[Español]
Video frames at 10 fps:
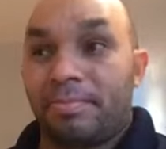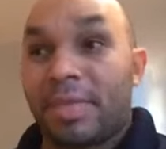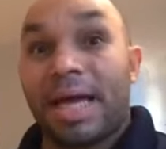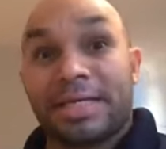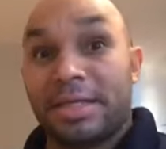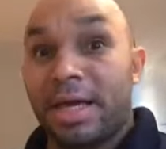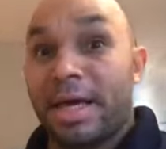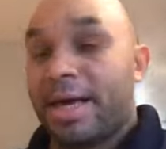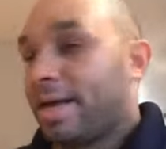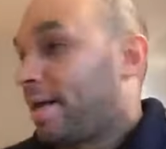Así
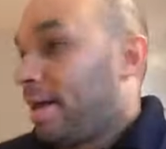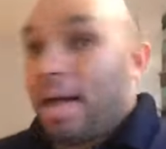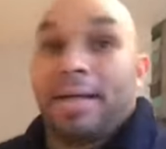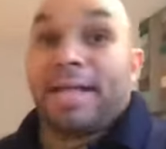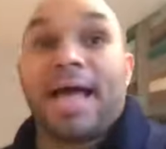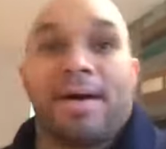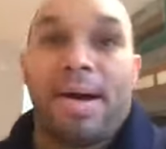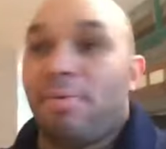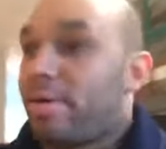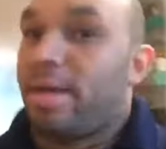que nada,
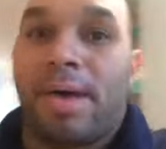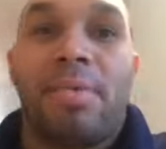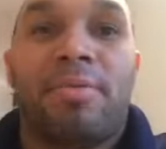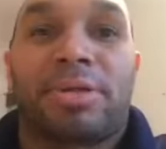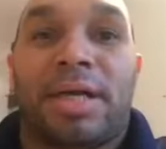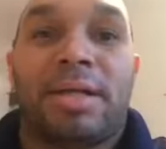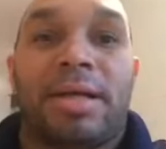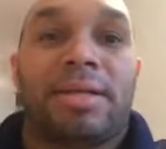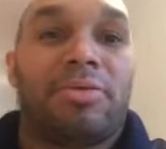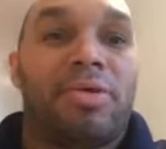vamos allí, vamos a
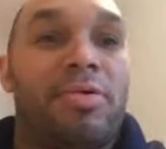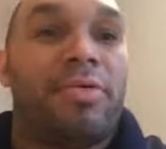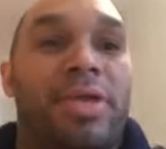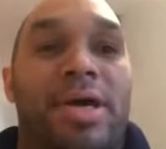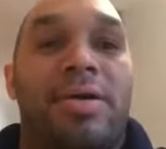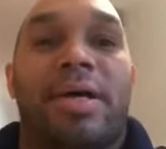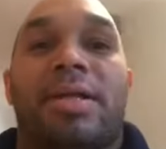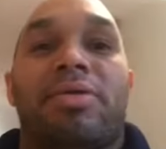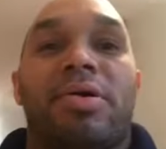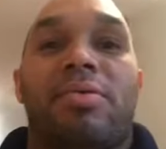mostrarle este nuevo video,
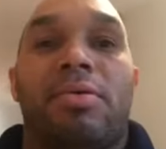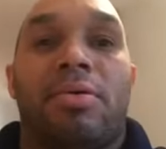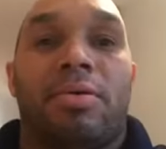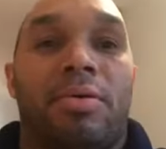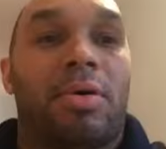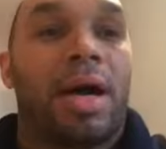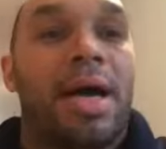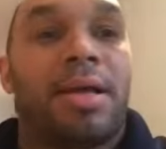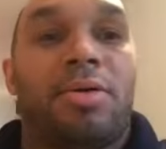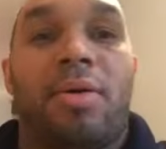este nuevo
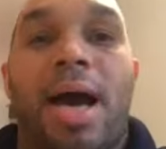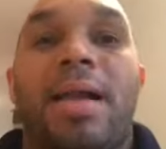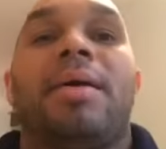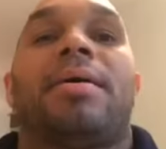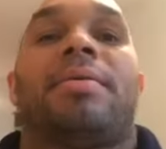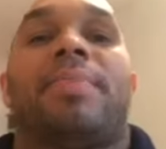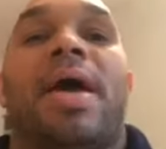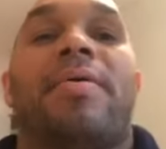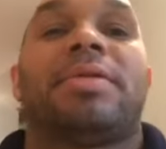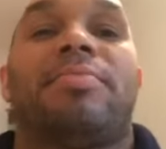local, lugar.
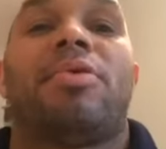Déjame ver si puedo